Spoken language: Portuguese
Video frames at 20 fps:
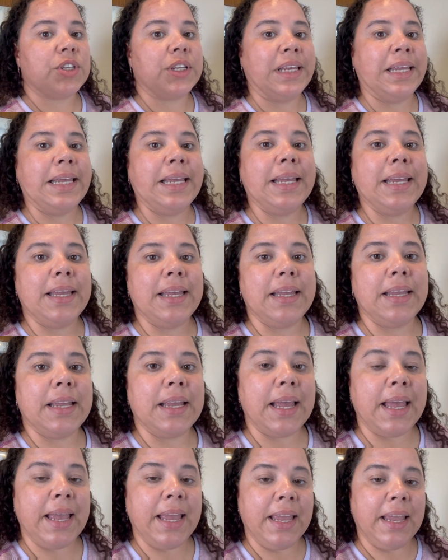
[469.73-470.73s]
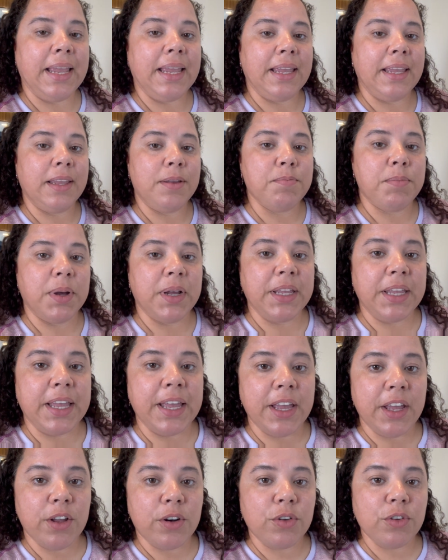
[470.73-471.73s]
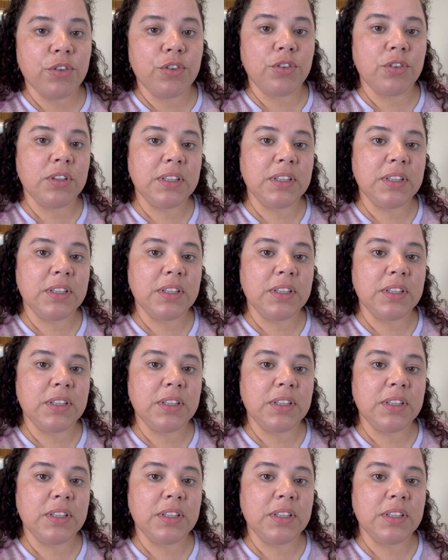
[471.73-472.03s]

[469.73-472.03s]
e em banheiros